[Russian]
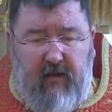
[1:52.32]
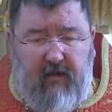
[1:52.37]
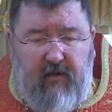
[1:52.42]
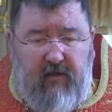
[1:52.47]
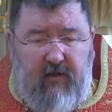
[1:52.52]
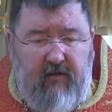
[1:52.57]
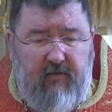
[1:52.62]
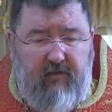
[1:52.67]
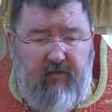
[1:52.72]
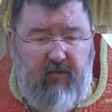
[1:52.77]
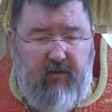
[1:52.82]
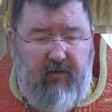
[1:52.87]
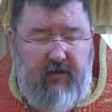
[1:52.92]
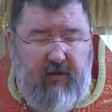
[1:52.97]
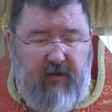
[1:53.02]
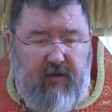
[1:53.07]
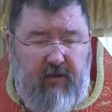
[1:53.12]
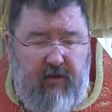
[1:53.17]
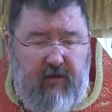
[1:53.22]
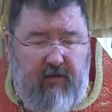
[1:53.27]
Господь
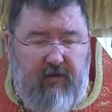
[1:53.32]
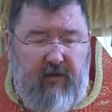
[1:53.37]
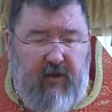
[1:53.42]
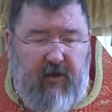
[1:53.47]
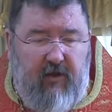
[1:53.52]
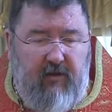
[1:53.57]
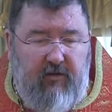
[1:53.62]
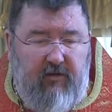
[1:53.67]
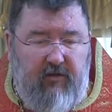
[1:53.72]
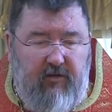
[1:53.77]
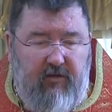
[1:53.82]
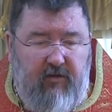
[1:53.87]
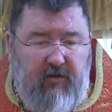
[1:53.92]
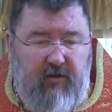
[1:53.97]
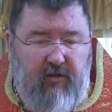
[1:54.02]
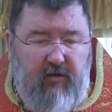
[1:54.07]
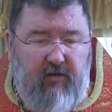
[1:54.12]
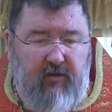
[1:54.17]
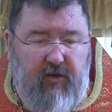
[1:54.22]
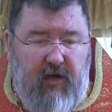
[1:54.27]
дал эту
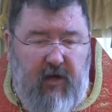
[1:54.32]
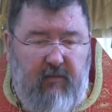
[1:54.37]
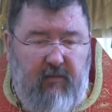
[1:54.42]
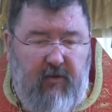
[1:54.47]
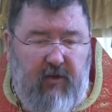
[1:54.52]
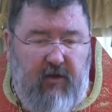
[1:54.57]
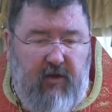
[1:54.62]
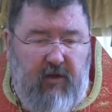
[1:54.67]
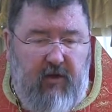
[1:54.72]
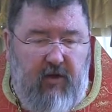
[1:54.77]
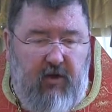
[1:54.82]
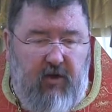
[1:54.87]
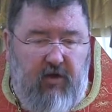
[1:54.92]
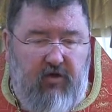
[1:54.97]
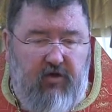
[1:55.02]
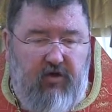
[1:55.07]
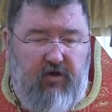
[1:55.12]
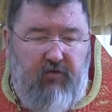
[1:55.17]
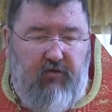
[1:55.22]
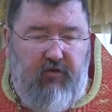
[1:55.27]
силу нам,
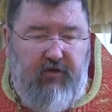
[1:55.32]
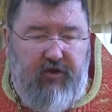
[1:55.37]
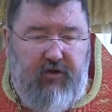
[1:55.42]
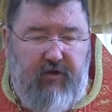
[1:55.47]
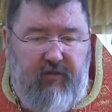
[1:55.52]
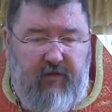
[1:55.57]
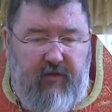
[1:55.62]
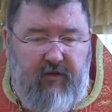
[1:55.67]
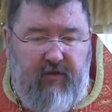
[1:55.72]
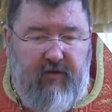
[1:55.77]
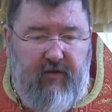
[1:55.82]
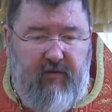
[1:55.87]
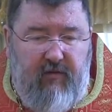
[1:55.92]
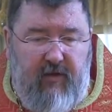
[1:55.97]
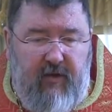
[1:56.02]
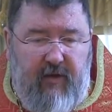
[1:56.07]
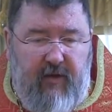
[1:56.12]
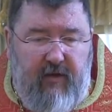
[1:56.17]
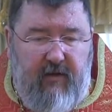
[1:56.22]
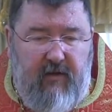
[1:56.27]
живущим на
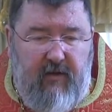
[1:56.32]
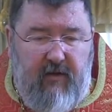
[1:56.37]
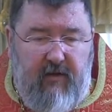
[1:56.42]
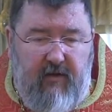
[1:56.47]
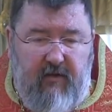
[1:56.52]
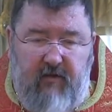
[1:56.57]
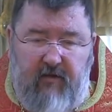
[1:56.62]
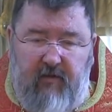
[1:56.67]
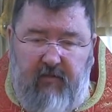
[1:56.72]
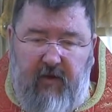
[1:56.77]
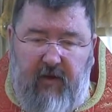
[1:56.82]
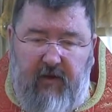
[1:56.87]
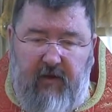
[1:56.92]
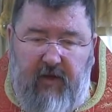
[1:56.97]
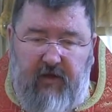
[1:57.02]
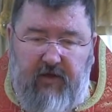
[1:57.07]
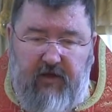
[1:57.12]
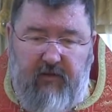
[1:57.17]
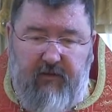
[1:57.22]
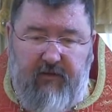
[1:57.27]
земле не по
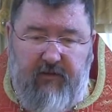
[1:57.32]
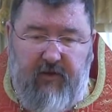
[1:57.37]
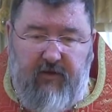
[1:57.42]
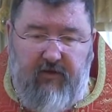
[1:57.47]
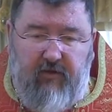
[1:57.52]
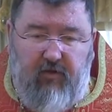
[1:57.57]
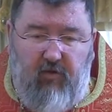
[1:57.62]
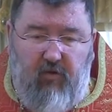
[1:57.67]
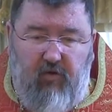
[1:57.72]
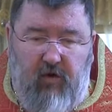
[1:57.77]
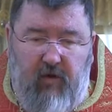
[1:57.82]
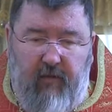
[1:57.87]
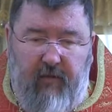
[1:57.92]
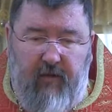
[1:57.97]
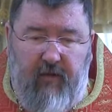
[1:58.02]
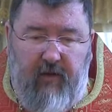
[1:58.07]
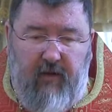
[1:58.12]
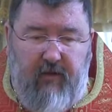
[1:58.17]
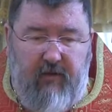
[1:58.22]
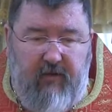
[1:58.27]
нашим заслугам,
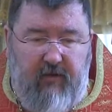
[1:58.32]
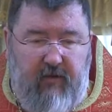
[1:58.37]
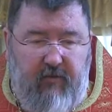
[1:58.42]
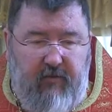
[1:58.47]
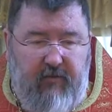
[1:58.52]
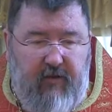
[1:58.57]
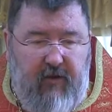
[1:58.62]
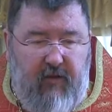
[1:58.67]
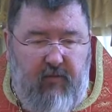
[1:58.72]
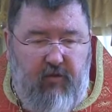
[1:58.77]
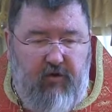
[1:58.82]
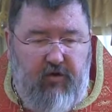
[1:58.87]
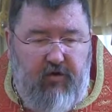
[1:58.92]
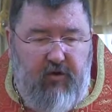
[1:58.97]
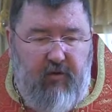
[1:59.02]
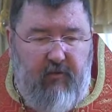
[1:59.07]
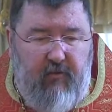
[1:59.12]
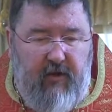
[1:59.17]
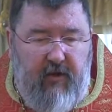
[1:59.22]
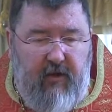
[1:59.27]
не потому,
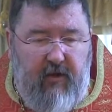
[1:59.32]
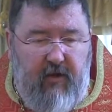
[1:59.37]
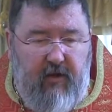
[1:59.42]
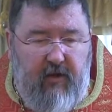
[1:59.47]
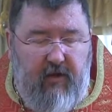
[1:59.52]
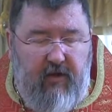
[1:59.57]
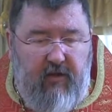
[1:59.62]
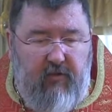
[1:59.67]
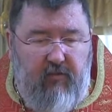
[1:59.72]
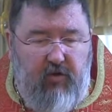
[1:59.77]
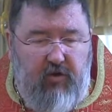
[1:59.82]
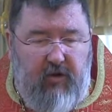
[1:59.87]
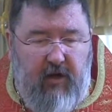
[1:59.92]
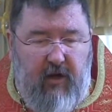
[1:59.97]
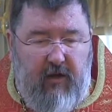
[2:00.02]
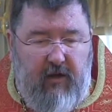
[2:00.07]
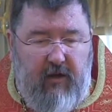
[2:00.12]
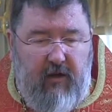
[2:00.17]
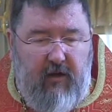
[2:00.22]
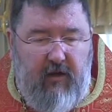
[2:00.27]
что мы к нему
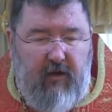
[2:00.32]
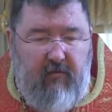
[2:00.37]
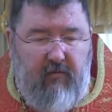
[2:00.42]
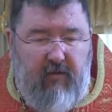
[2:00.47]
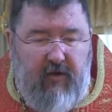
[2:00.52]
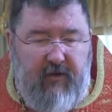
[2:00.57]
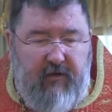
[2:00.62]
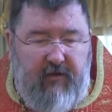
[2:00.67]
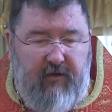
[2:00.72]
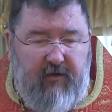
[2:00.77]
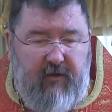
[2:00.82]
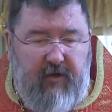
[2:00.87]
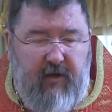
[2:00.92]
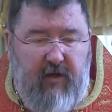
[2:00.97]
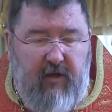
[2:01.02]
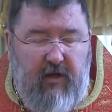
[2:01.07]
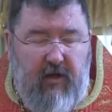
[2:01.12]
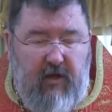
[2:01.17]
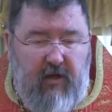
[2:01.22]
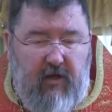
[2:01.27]
так
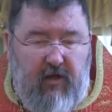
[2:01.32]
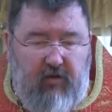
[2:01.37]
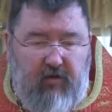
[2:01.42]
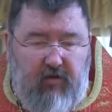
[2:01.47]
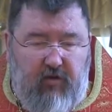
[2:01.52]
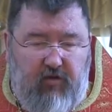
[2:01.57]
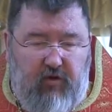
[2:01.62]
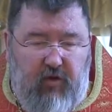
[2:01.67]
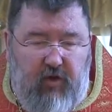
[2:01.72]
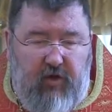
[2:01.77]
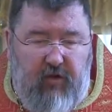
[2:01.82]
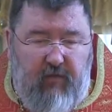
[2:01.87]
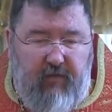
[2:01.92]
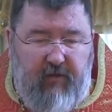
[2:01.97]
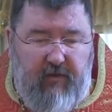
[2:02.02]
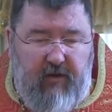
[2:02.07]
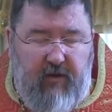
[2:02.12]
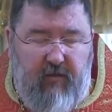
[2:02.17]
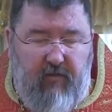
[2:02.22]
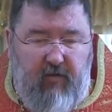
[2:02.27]
близки, но только
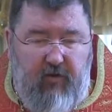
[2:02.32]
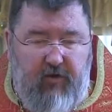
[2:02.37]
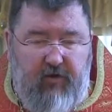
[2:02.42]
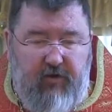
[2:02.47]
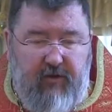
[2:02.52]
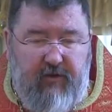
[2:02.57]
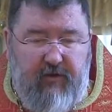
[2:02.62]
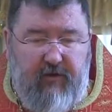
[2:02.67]
потому, что